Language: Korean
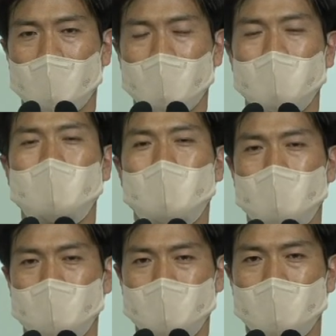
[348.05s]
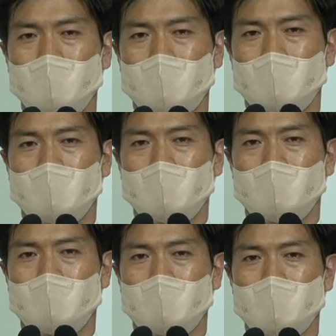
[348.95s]
하나님 아버지
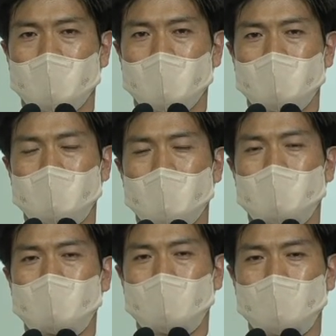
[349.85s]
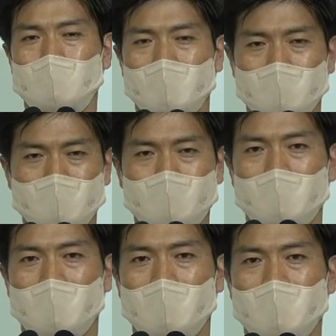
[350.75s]
제 소원이
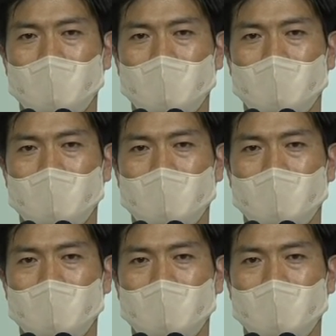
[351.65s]
이렇습니다.